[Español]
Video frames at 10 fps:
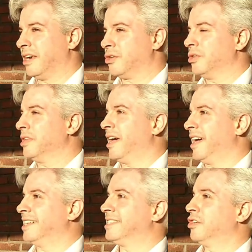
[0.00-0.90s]

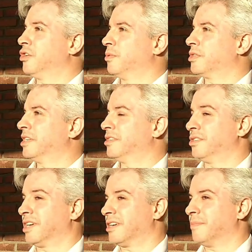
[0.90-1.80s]
ronda el
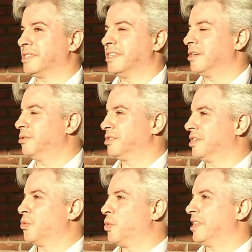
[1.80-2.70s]
5%, que representa unos
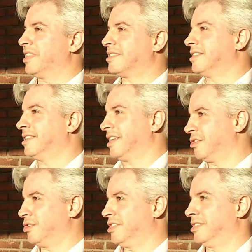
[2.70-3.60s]
50, 60
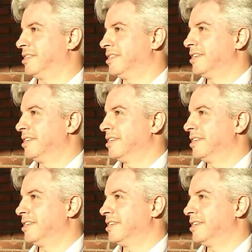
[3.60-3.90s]
coches.